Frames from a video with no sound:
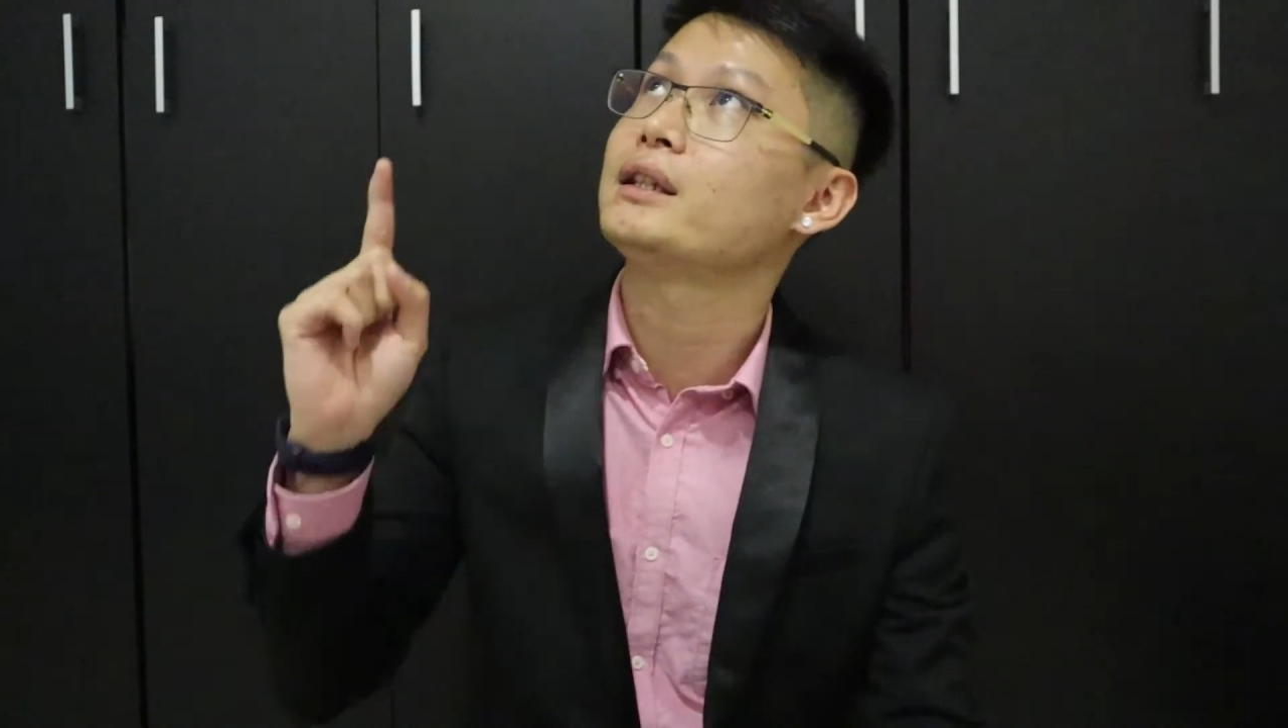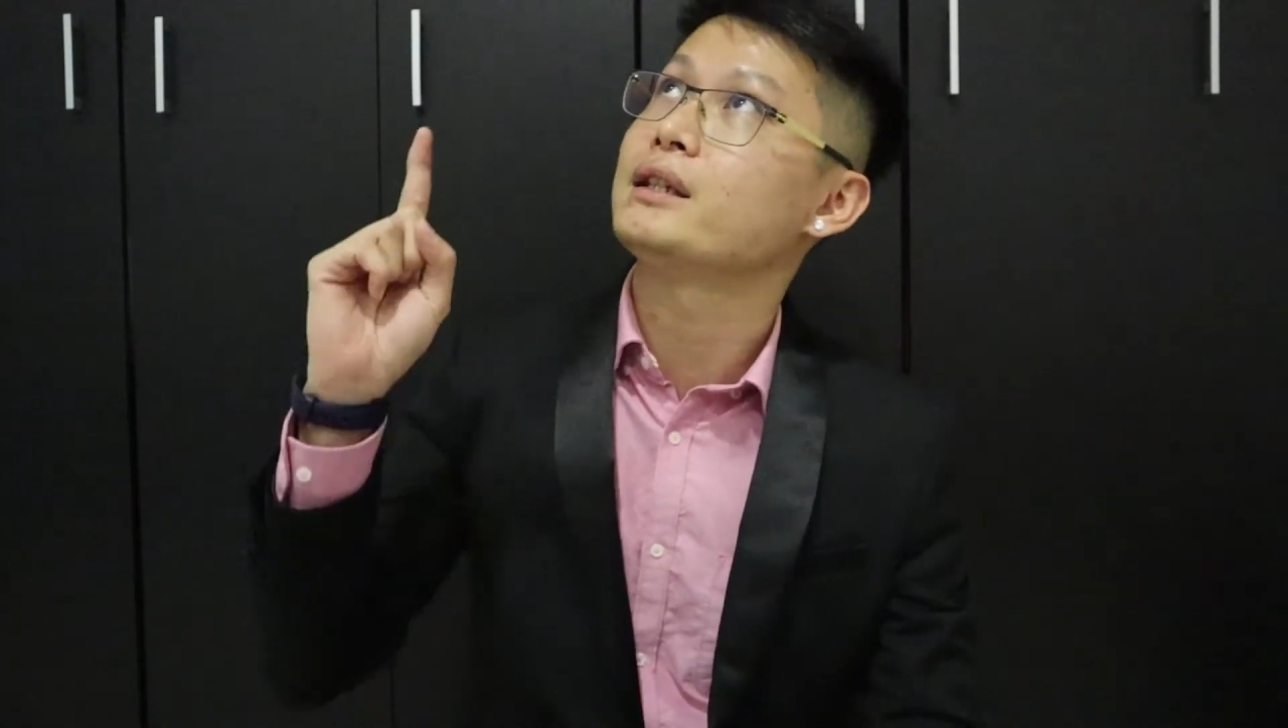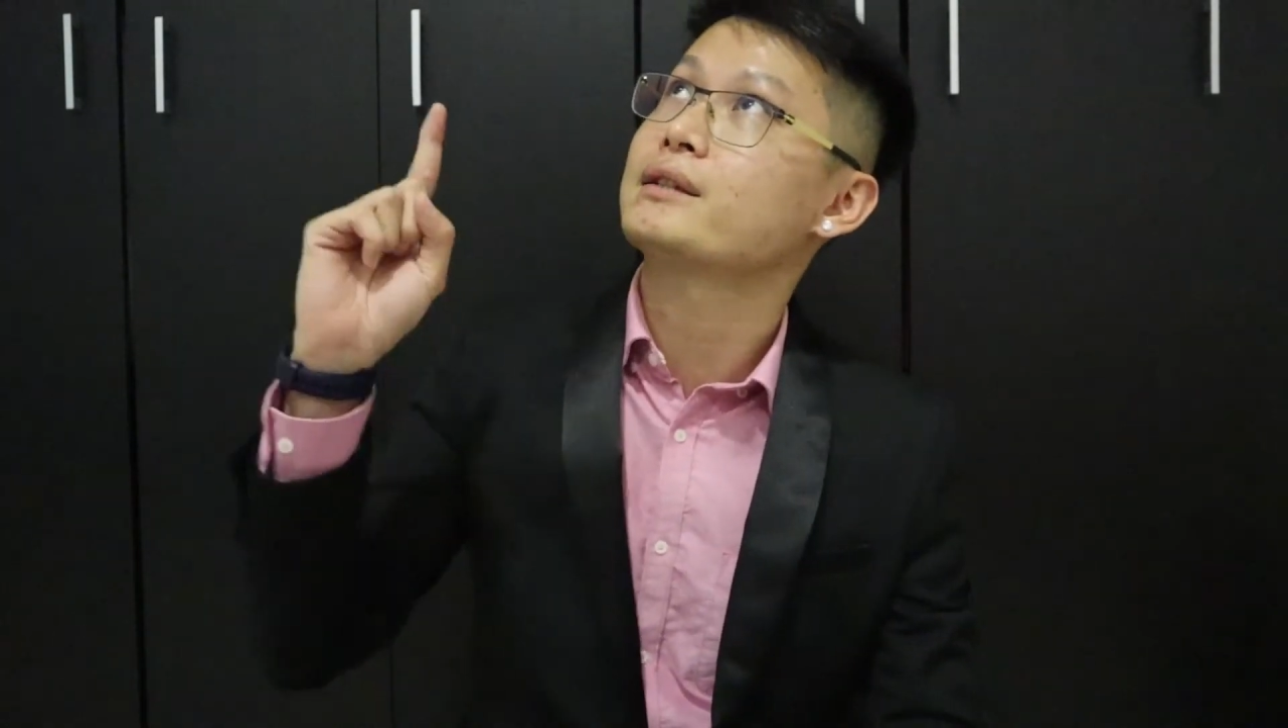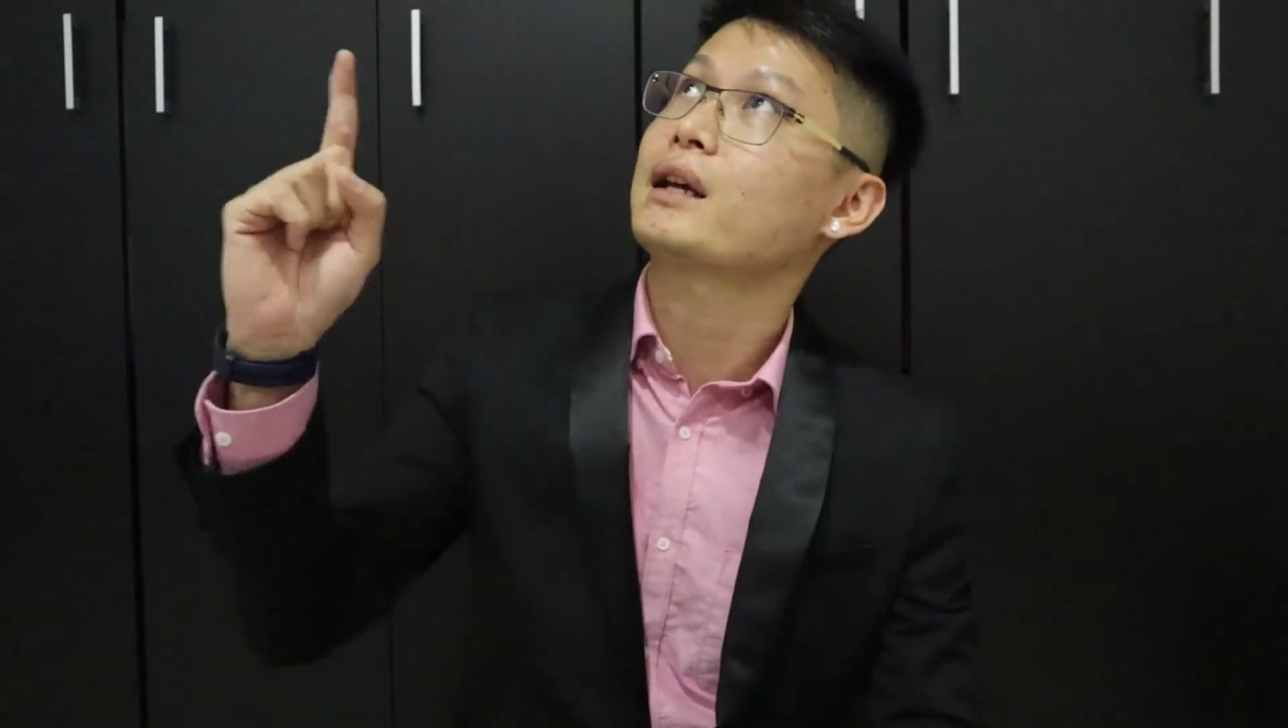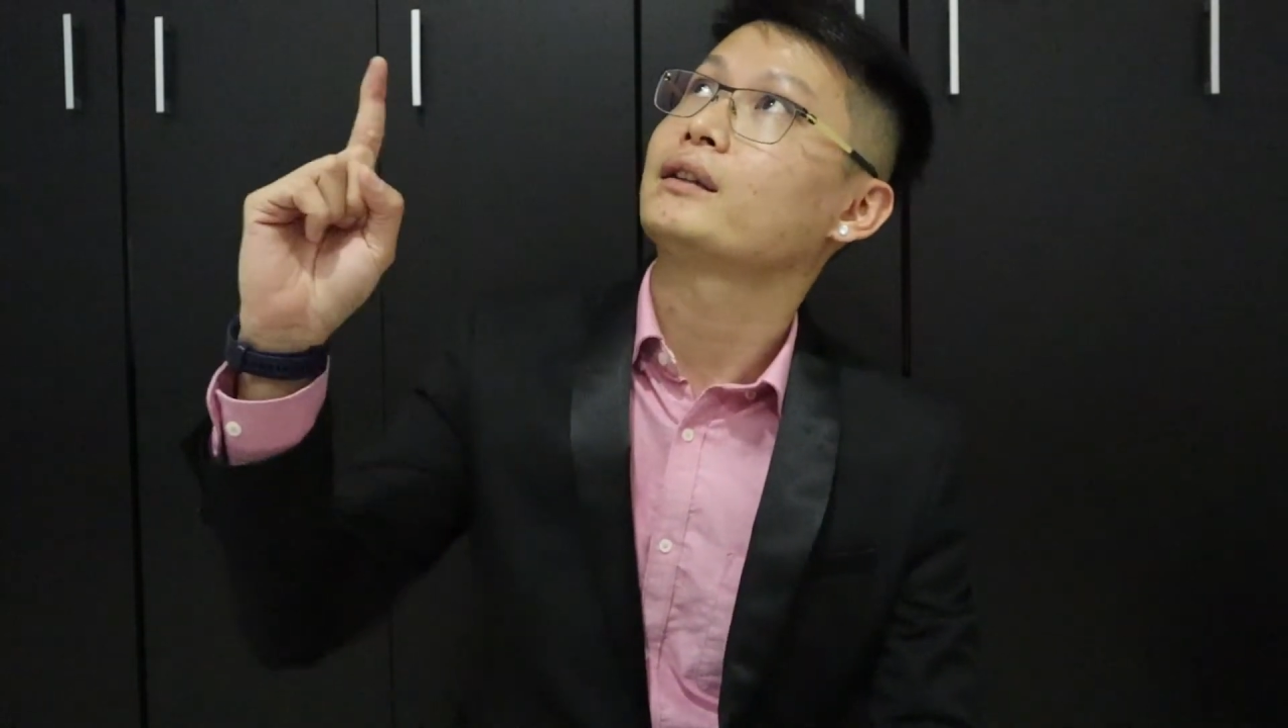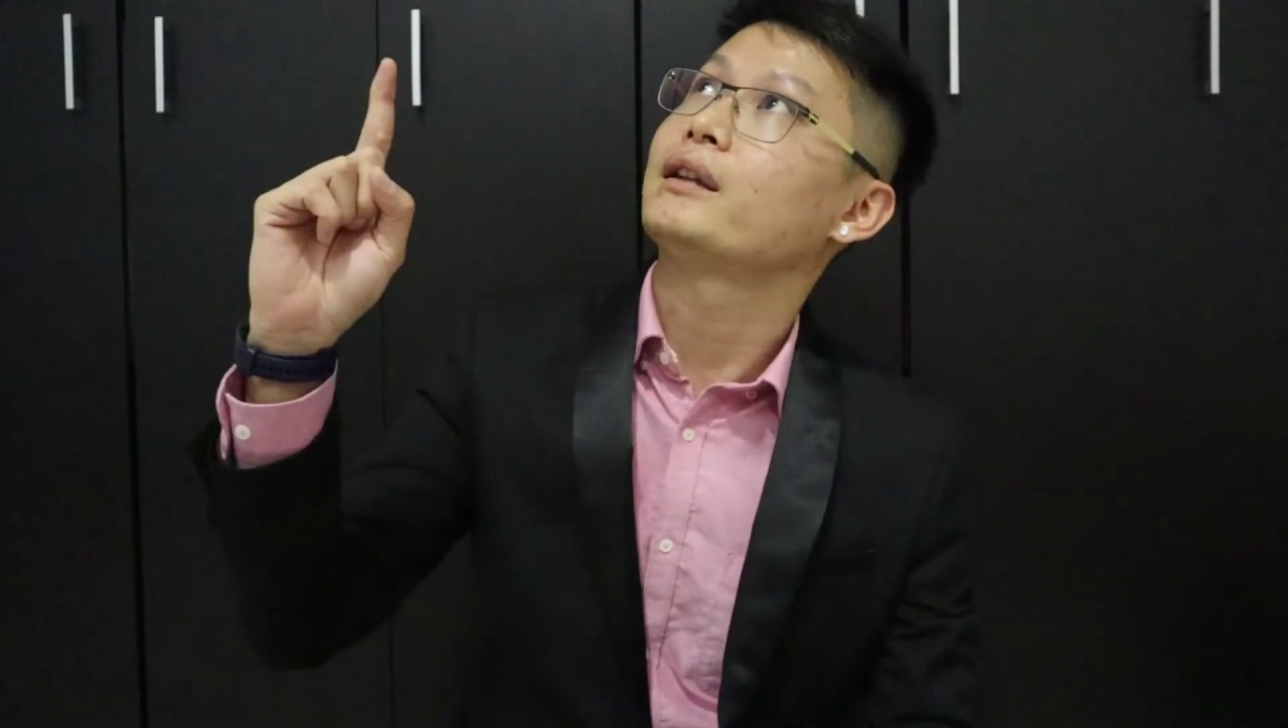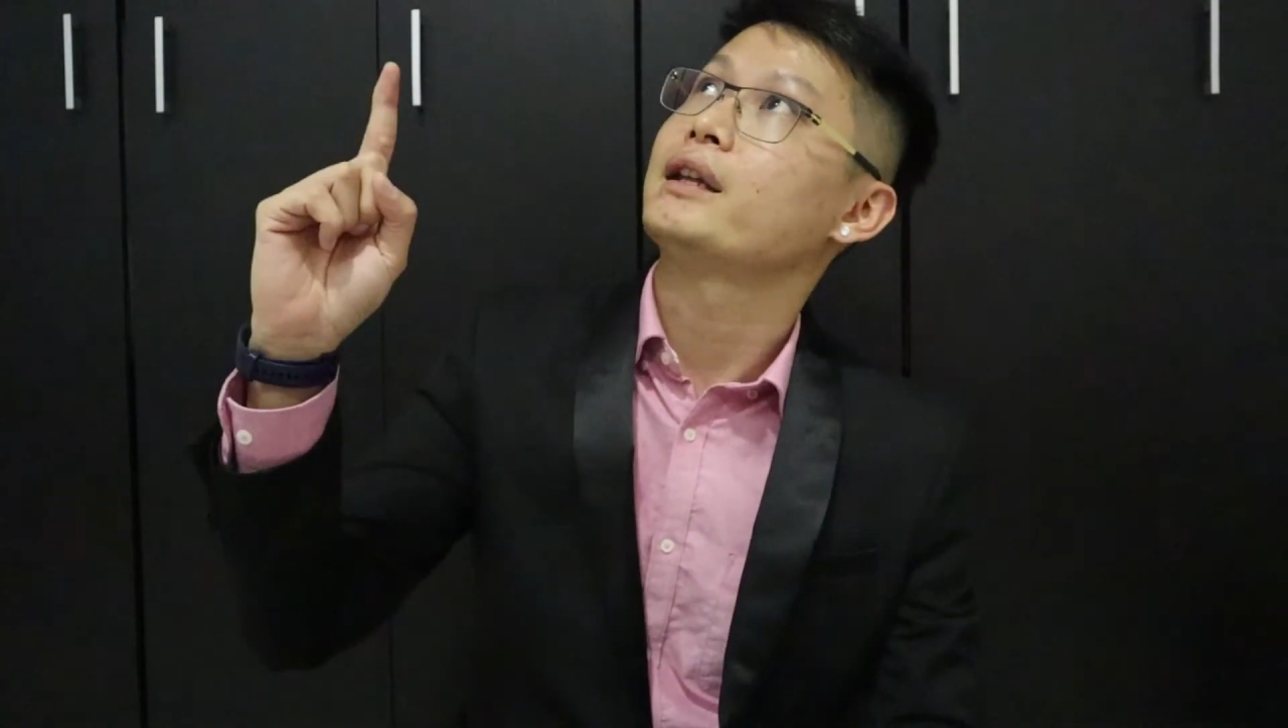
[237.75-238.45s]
以上的